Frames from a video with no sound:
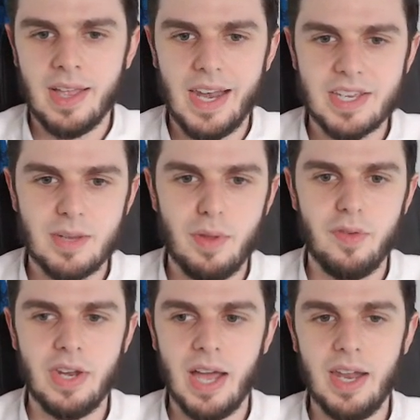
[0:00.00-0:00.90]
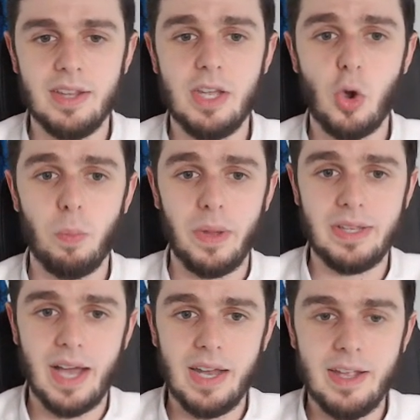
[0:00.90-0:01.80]
la semifinale di Coppa
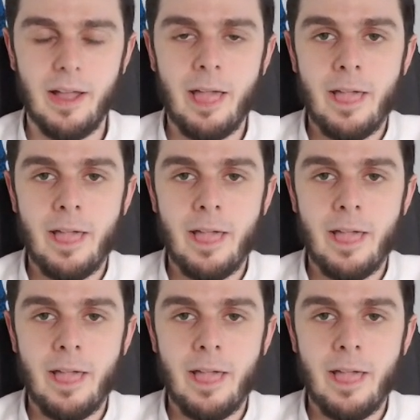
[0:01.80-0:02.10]
Italia.